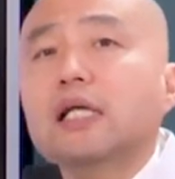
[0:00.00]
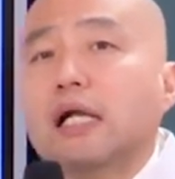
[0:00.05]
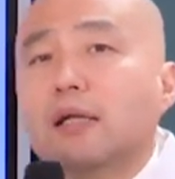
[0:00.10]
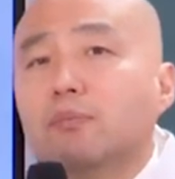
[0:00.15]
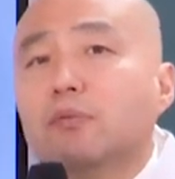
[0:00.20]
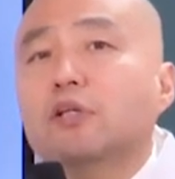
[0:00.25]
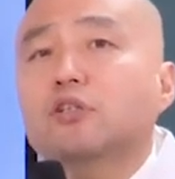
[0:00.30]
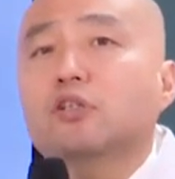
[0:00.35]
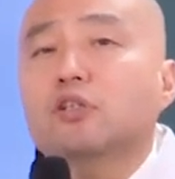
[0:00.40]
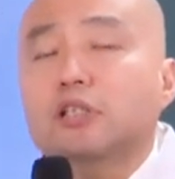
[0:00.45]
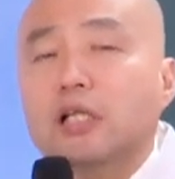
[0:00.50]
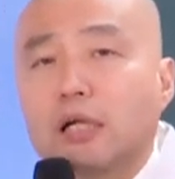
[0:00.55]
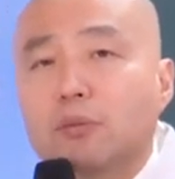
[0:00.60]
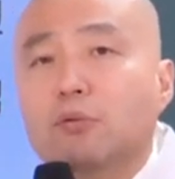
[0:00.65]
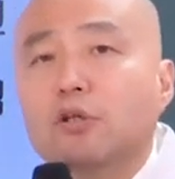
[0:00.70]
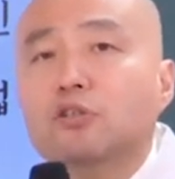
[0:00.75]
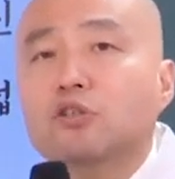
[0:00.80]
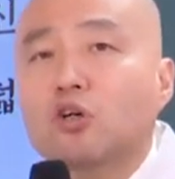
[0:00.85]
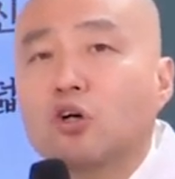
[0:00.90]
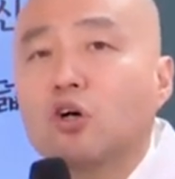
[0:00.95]
살면서
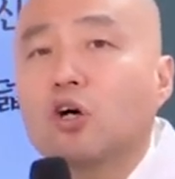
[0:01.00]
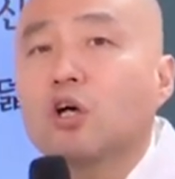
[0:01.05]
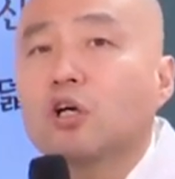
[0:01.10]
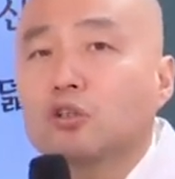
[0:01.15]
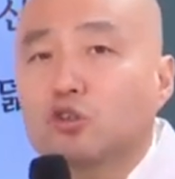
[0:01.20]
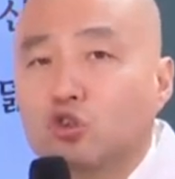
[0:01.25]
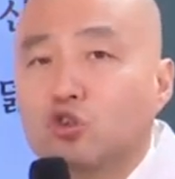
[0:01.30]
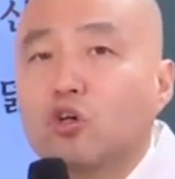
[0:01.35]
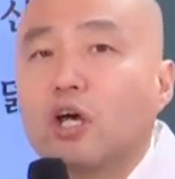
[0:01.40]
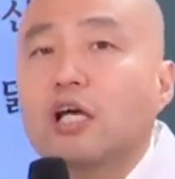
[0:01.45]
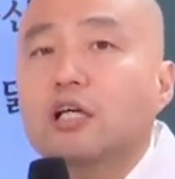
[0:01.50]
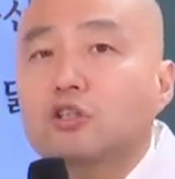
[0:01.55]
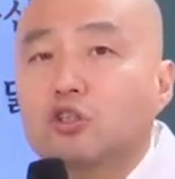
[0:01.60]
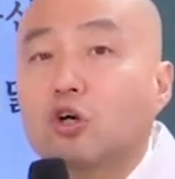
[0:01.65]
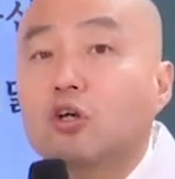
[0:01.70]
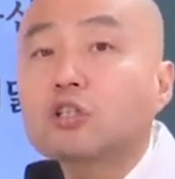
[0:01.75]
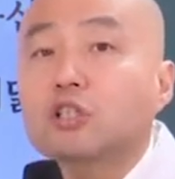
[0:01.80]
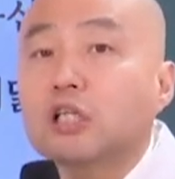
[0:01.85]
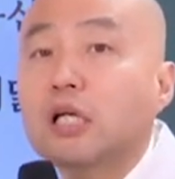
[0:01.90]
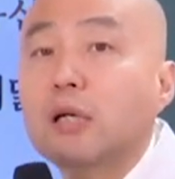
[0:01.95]
살면서 수행
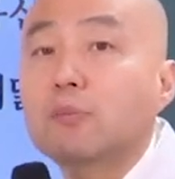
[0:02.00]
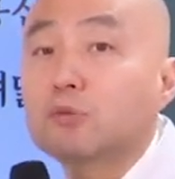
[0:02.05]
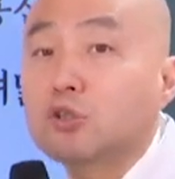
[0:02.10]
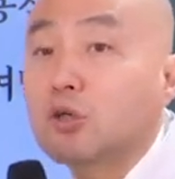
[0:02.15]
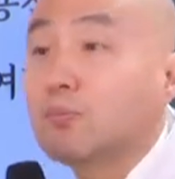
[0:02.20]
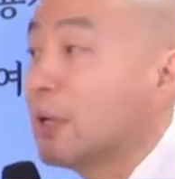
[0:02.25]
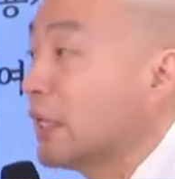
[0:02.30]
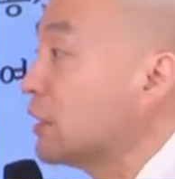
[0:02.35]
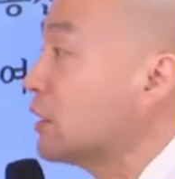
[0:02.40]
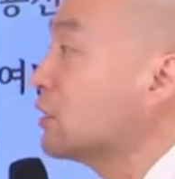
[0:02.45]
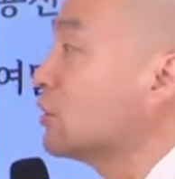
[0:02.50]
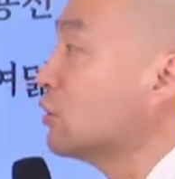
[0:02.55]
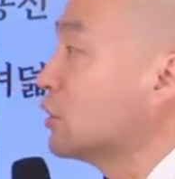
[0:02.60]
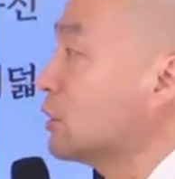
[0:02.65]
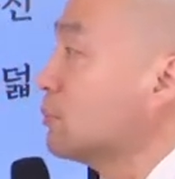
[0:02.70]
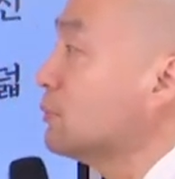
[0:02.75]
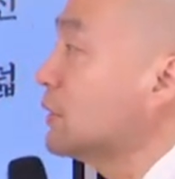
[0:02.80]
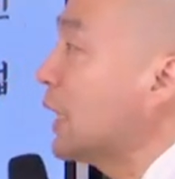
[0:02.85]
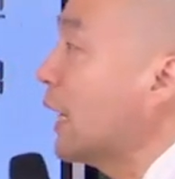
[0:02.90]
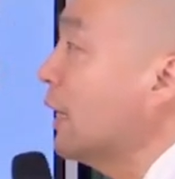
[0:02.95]
정진하면서 만든
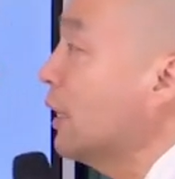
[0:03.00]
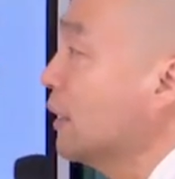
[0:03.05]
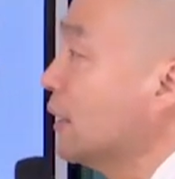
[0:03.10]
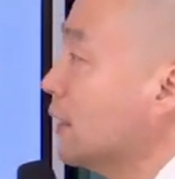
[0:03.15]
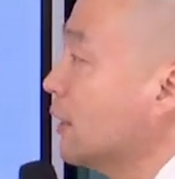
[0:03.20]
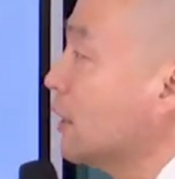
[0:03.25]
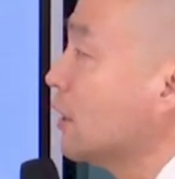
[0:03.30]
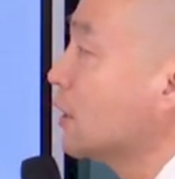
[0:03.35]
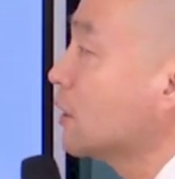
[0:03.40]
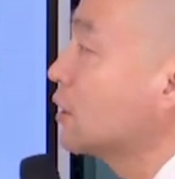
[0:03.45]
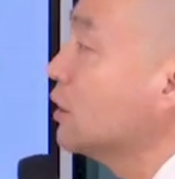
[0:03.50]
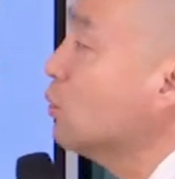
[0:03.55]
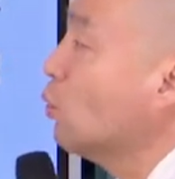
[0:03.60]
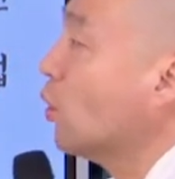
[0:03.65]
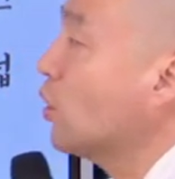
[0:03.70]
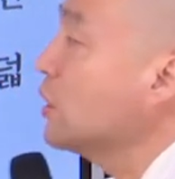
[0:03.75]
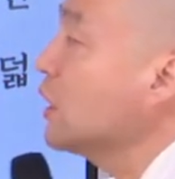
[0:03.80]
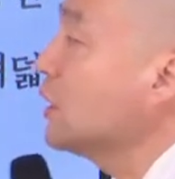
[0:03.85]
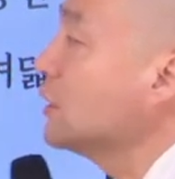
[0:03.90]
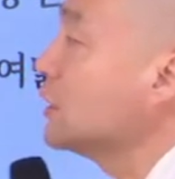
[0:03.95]
것입니다. 그
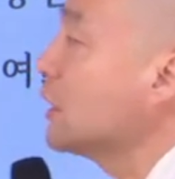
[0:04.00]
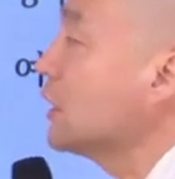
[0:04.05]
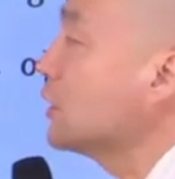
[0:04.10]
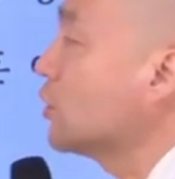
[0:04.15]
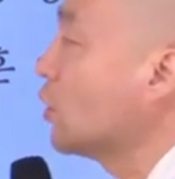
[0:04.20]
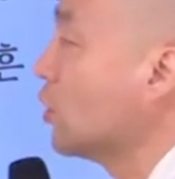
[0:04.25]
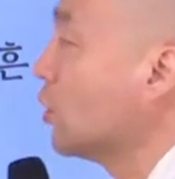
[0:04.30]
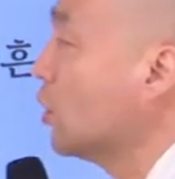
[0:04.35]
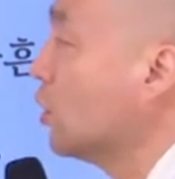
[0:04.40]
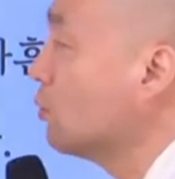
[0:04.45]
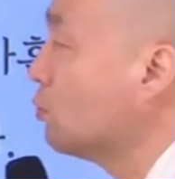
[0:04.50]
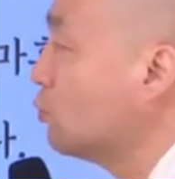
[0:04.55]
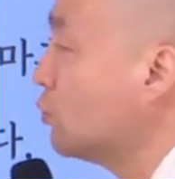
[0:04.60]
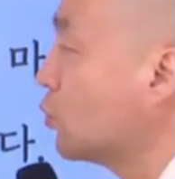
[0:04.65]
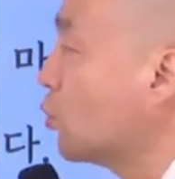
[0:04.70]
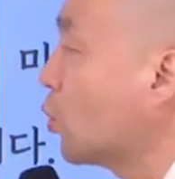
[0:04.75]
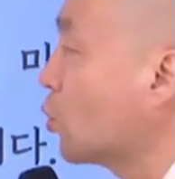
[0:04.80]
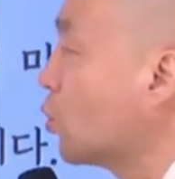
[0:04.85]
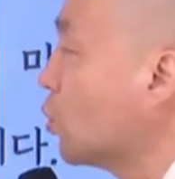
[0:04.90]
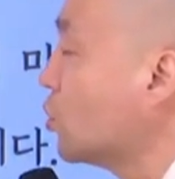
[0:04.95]
원에 의해서
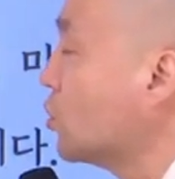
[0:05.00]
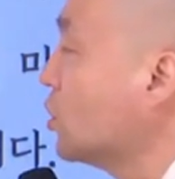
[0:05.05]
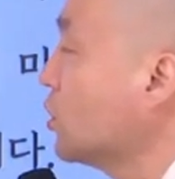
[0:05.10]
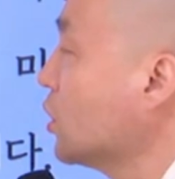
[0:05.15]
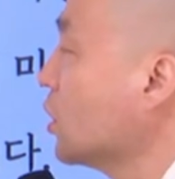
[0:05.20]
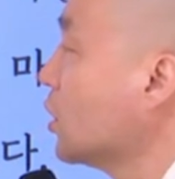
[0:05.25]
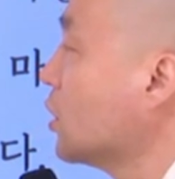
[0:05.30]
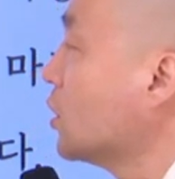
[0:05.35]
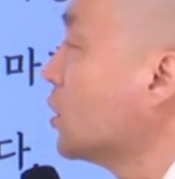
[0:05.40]
불곡토는